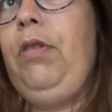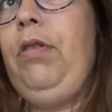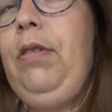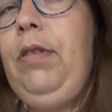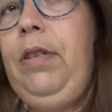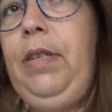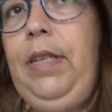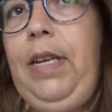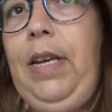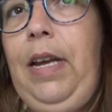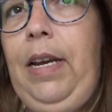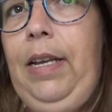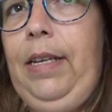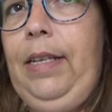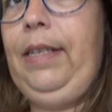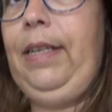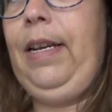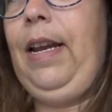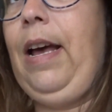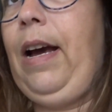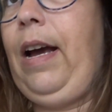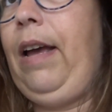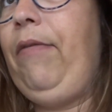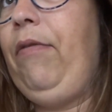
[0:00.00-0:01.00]
si
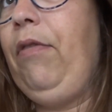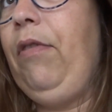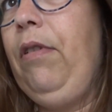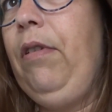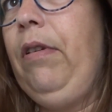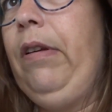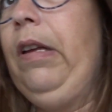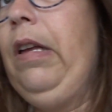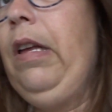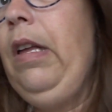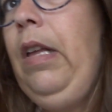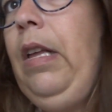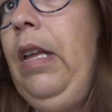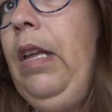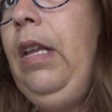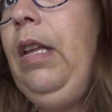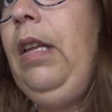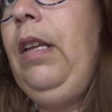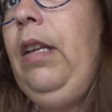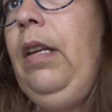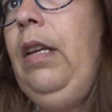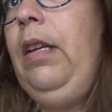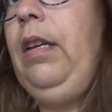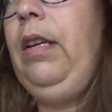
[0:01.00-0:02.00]
Alex il arrive,
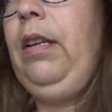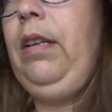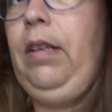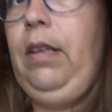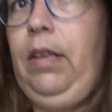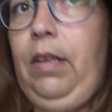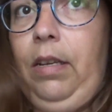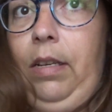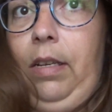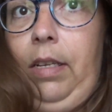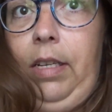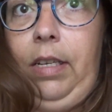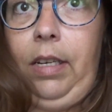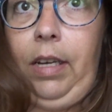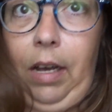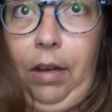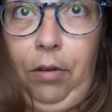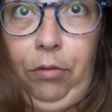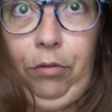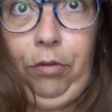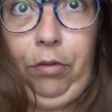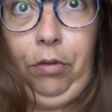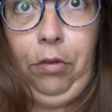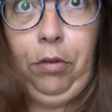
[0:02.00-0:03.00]
qui
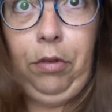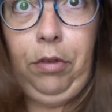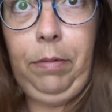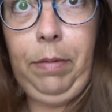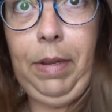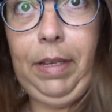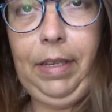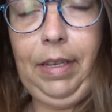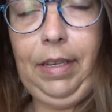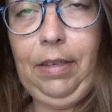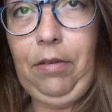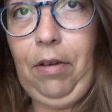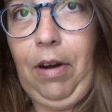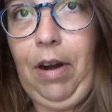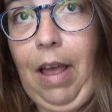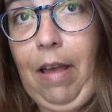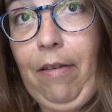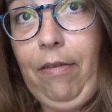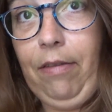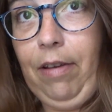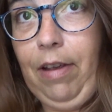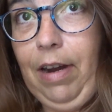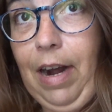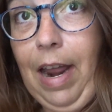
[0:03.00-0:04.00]
raconte une grosse bêtise en
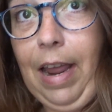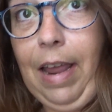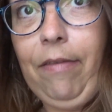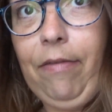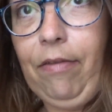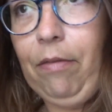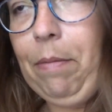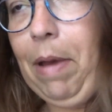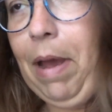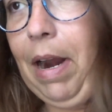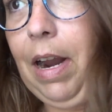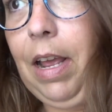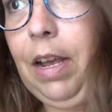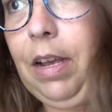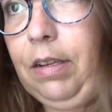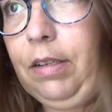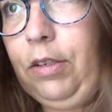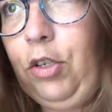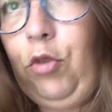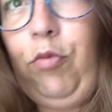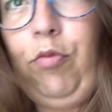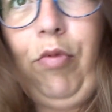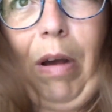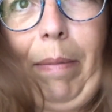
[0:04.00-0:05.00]
live, bah là,
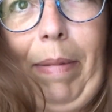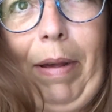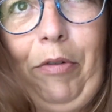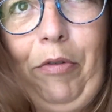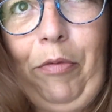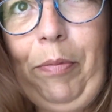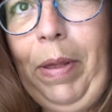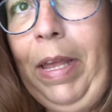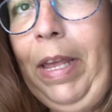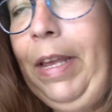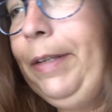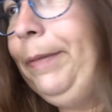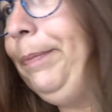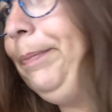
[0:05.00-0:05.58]
je pourrais pas couper.